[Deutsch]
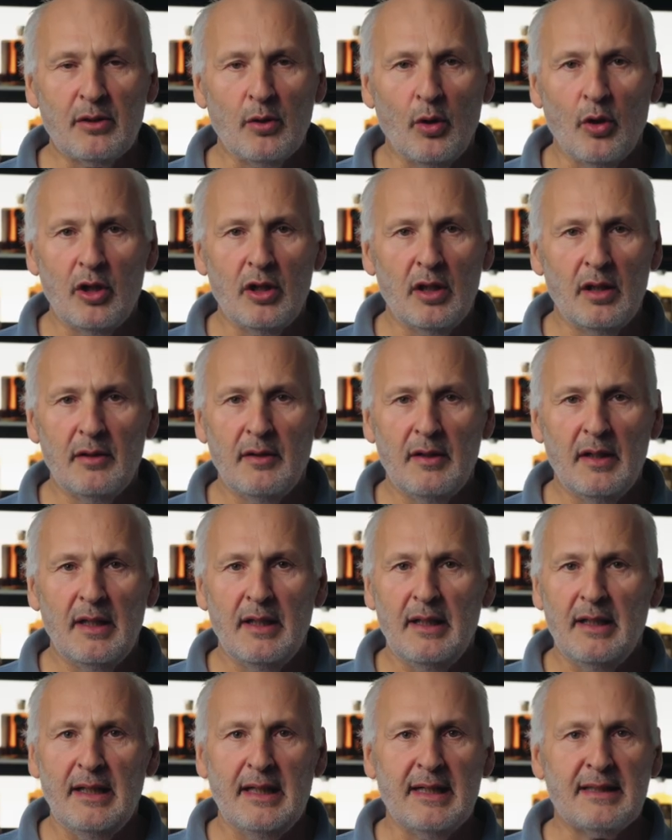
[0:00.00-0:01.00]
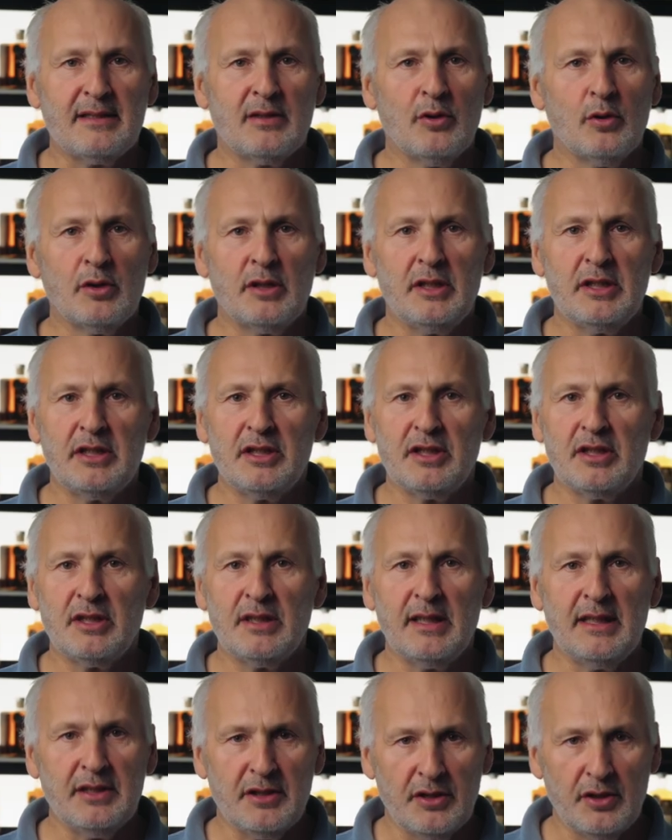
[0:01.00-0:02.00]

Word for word: toll, exotisch ist